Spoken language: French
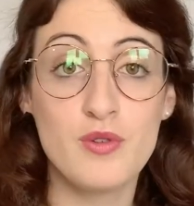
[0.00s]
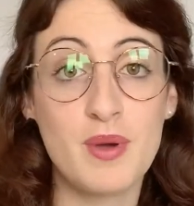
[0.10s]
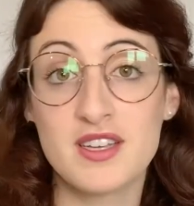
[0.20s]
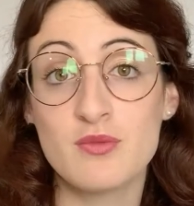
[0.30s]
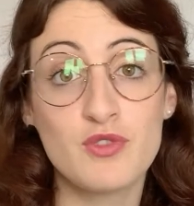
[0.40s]

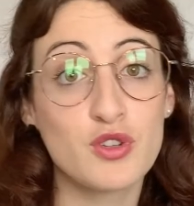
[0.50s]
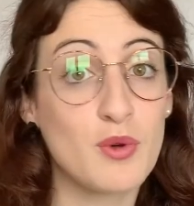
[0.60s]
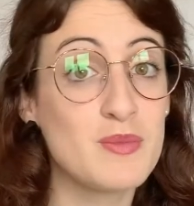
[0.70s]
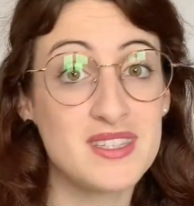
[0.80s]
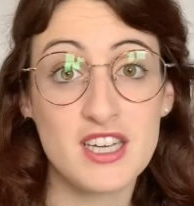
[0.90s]
par exemple,
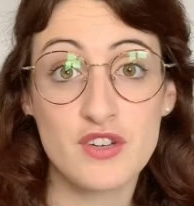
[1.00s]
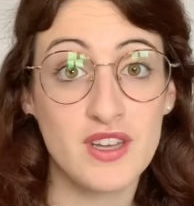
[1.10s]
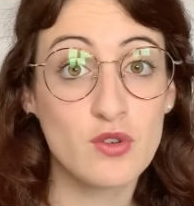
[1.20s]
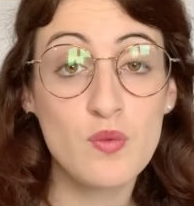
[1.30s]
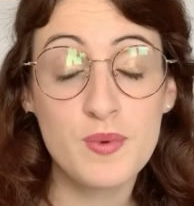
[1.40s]
votre message va
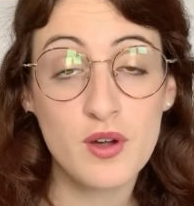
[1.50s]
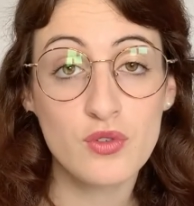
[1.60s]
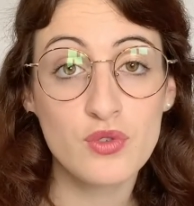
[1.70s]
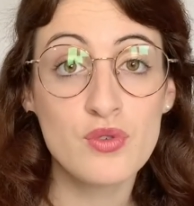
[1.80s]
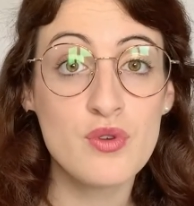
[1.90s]
être coupé en
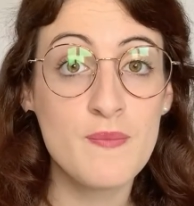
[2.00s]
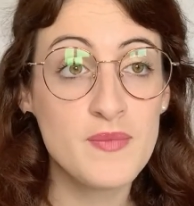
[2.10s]
deux.